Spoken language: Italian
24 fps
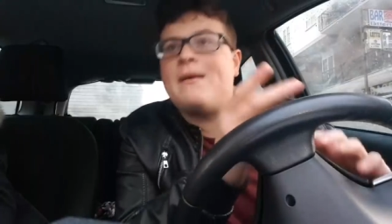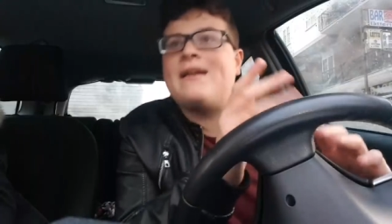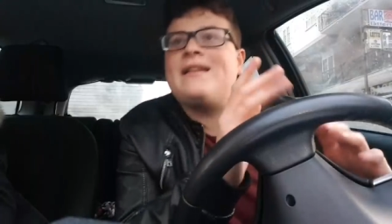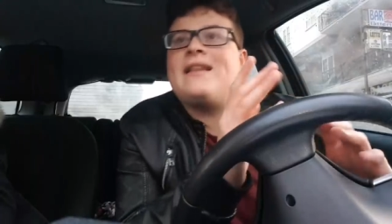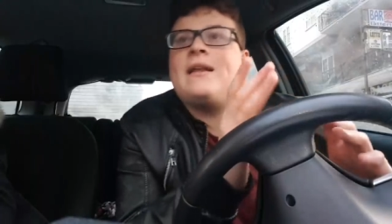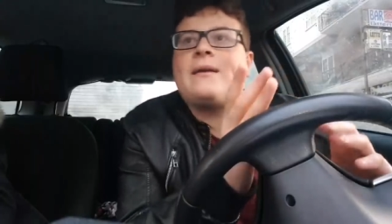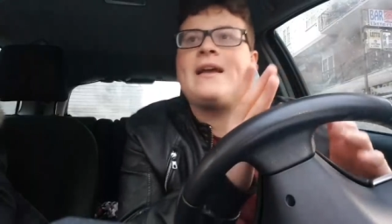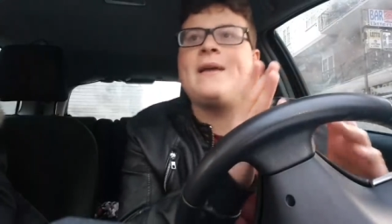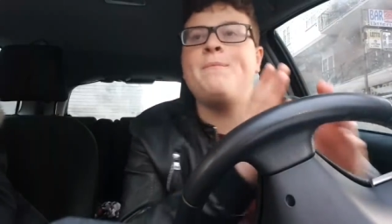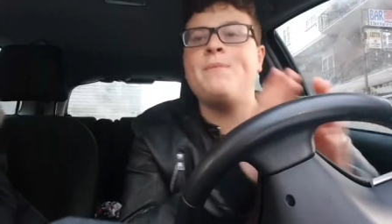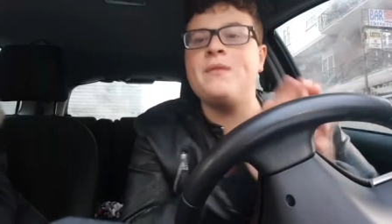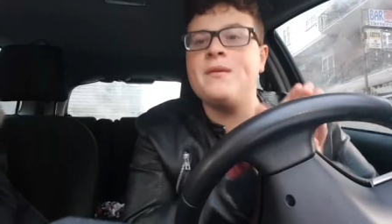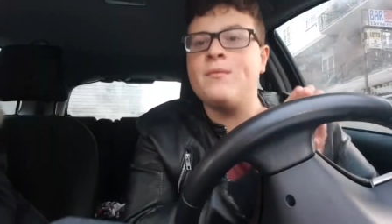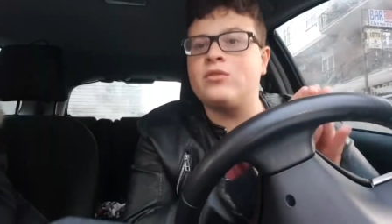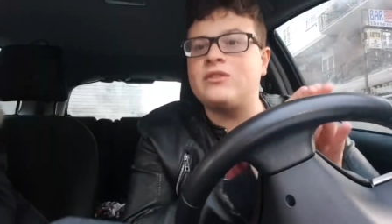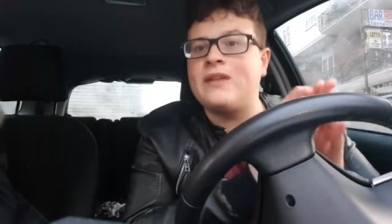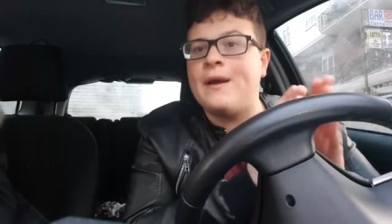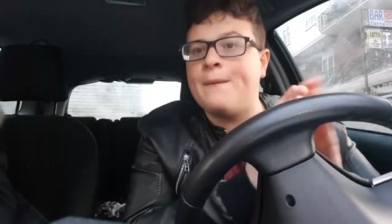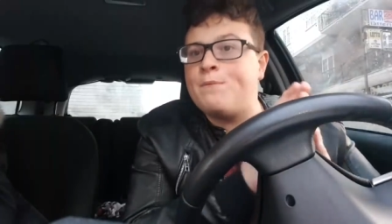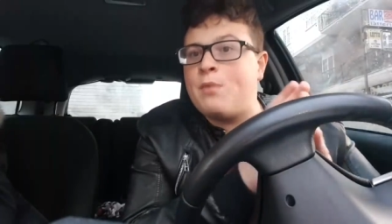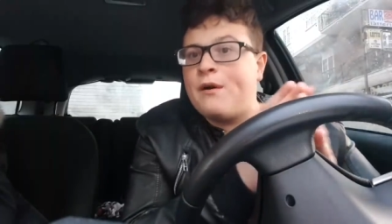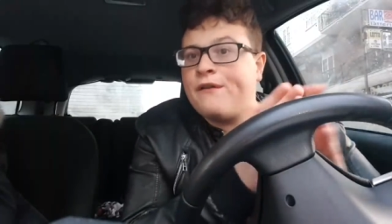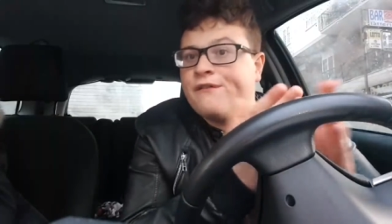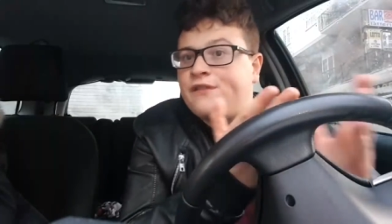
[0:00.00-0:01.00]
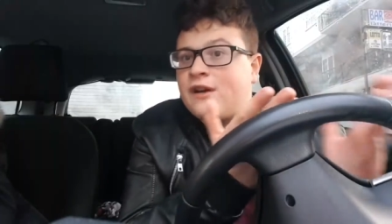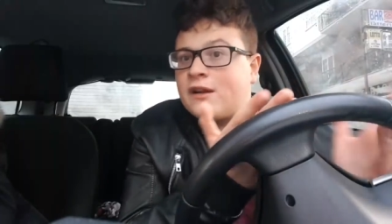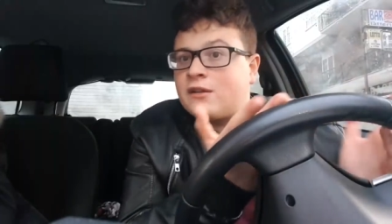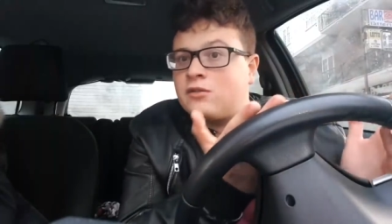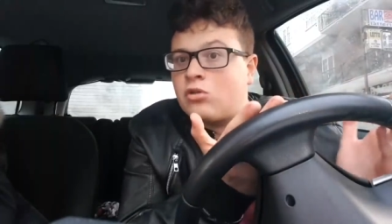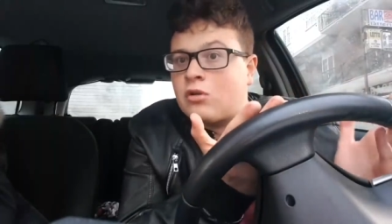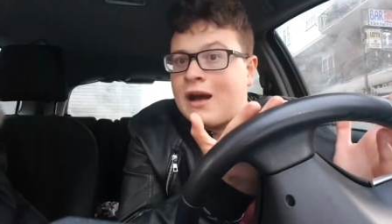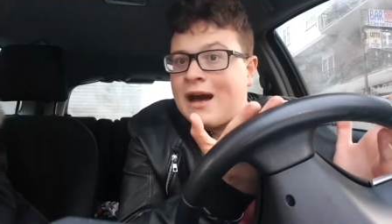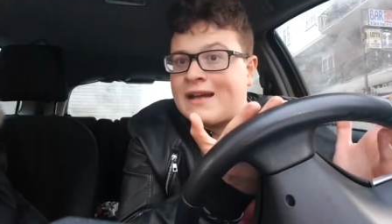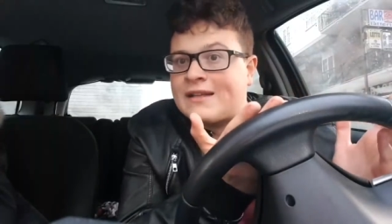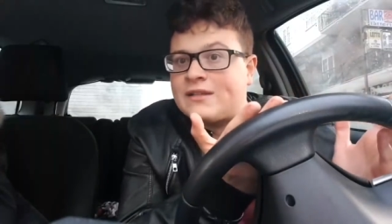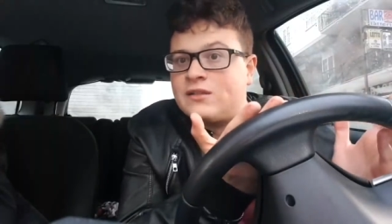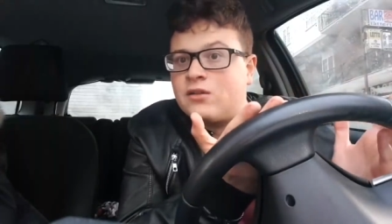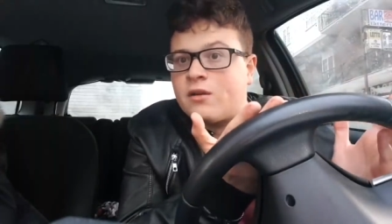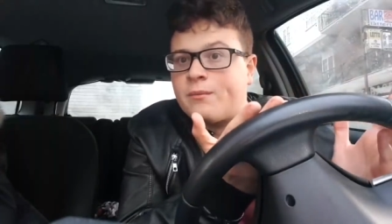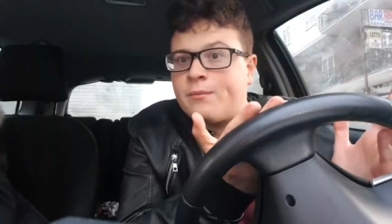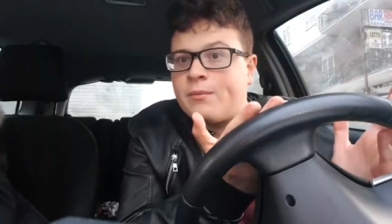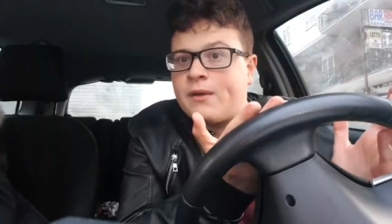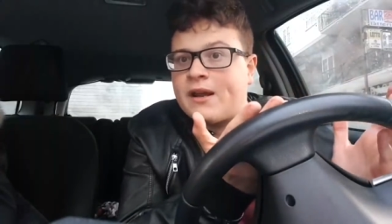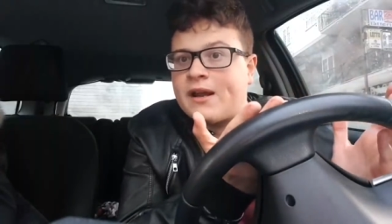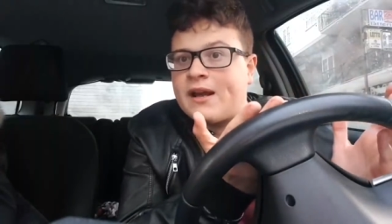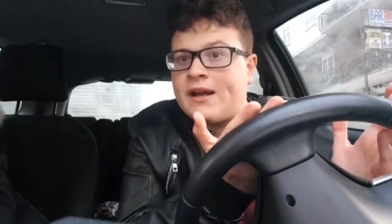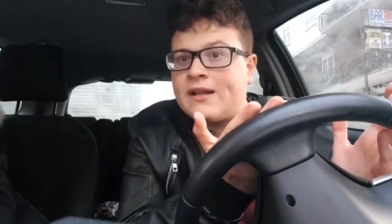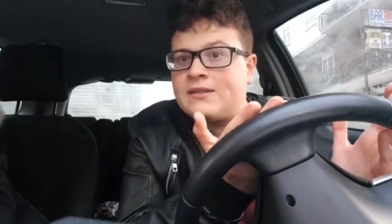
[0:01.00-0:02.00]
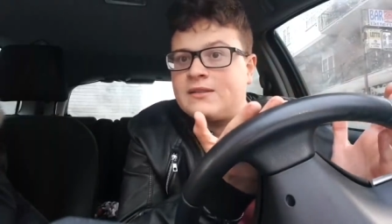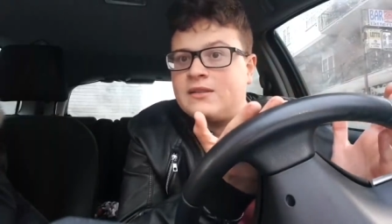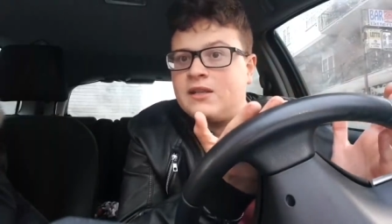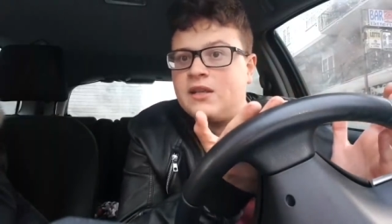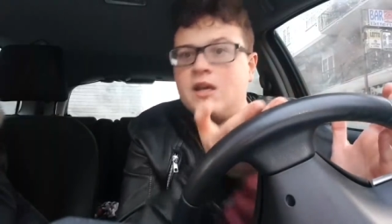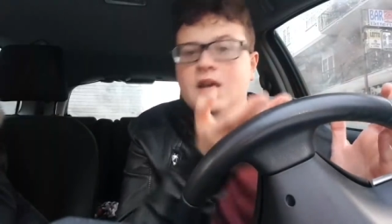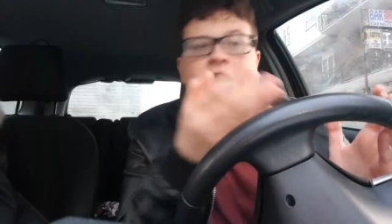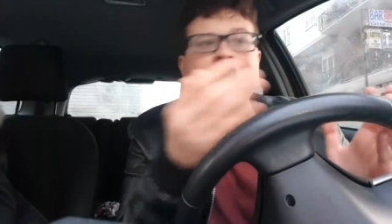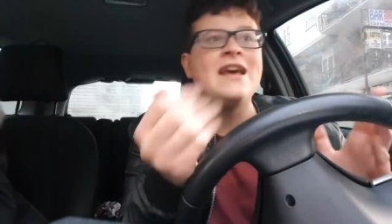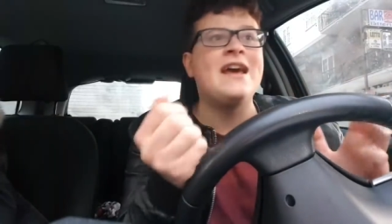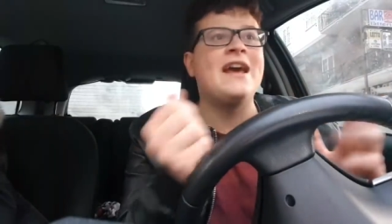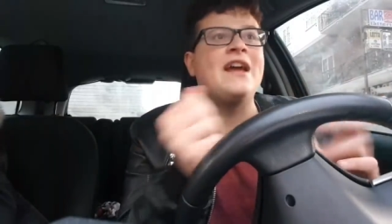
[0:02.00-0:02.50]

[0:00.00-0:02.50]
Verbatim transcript: Ma che primo tempo ha fatto Karsdorp, ragazzi?